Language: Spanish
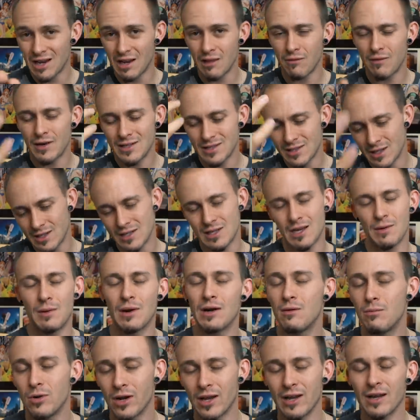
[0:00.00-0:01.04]
en Netflix, tenéis que
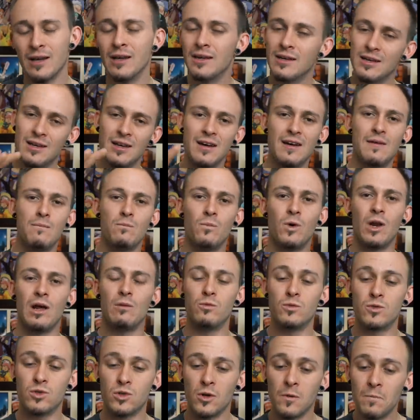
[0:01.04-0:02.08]
verlo porque mola
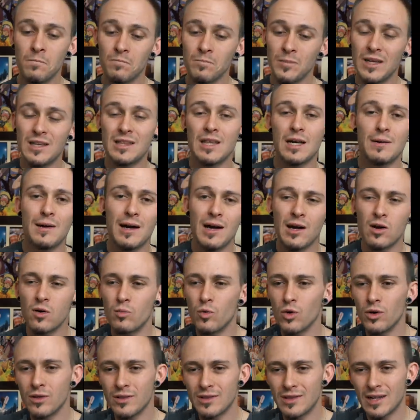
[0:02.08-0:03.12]
mucho. Y trabaja
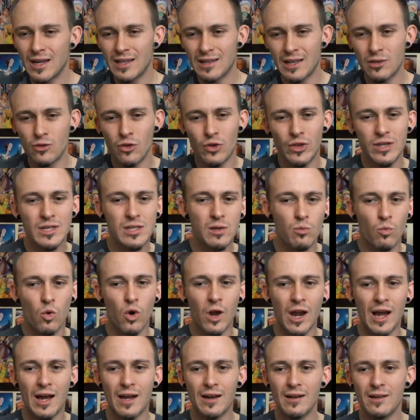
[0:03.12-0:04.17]
como tratando de
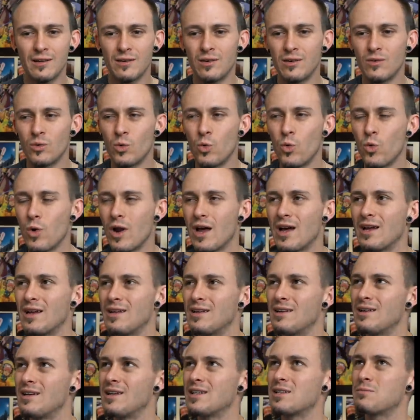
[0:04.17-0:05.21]
simular
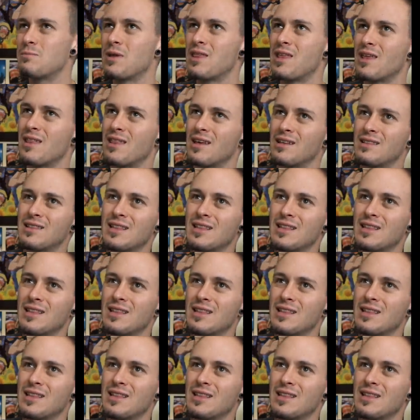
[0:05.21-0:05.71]
una especie de